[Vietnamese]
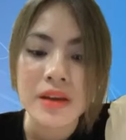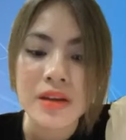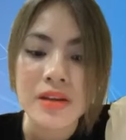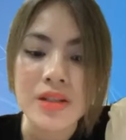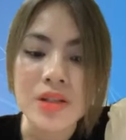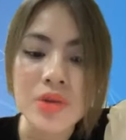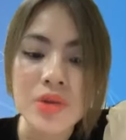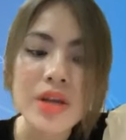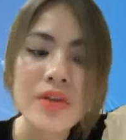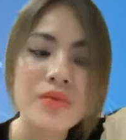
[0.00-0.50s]

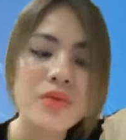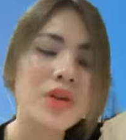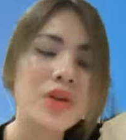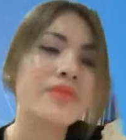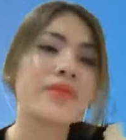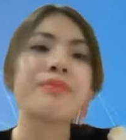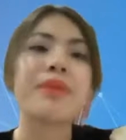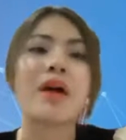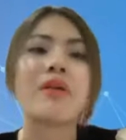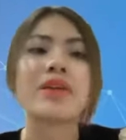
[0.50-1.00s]
Giống như Vui
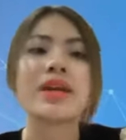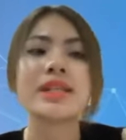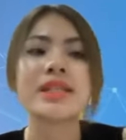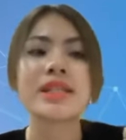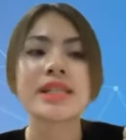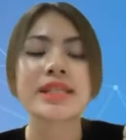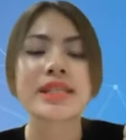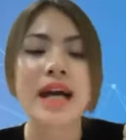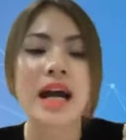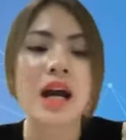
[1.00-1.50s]
vẫn bảo với anh
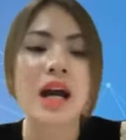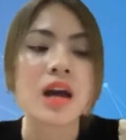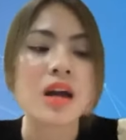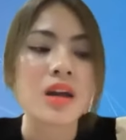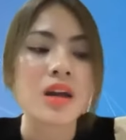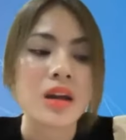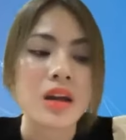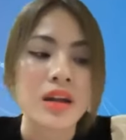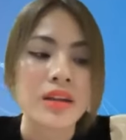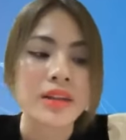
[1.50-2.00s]
chị rằng
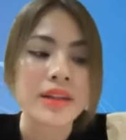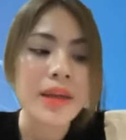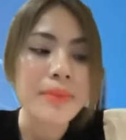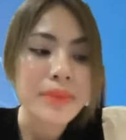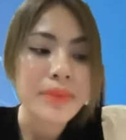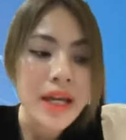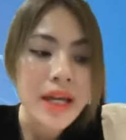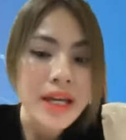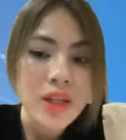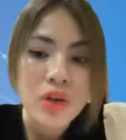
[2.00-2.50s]
năm
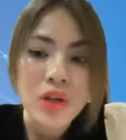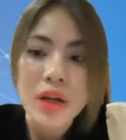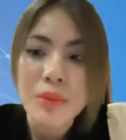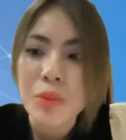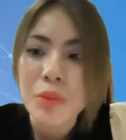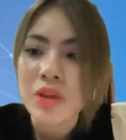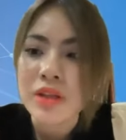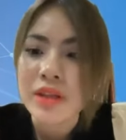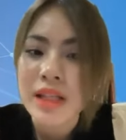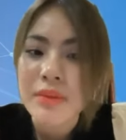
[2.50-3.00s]
nay nó là
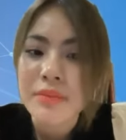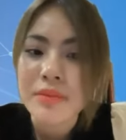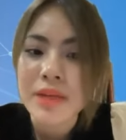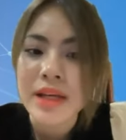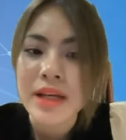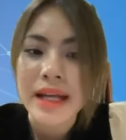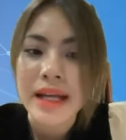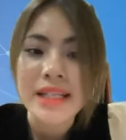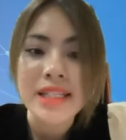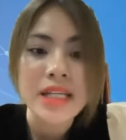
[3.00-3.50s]
một năm để
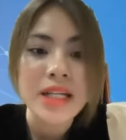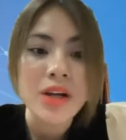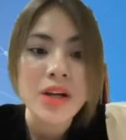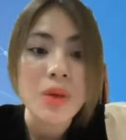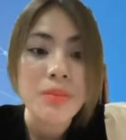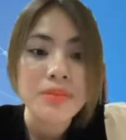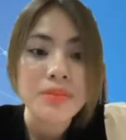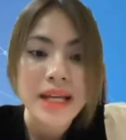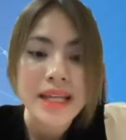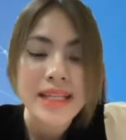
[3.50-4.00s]
anh chị
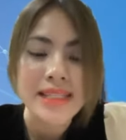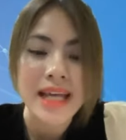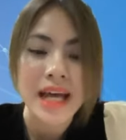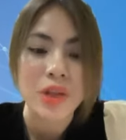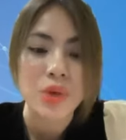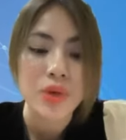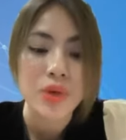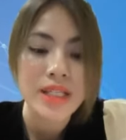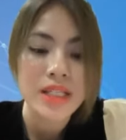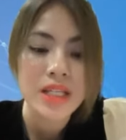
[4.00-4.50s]
gom tài sản
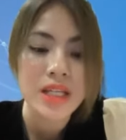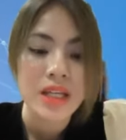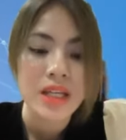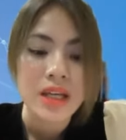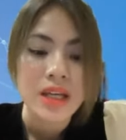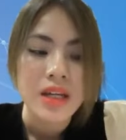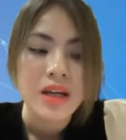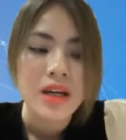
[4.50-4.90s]
của anh chị.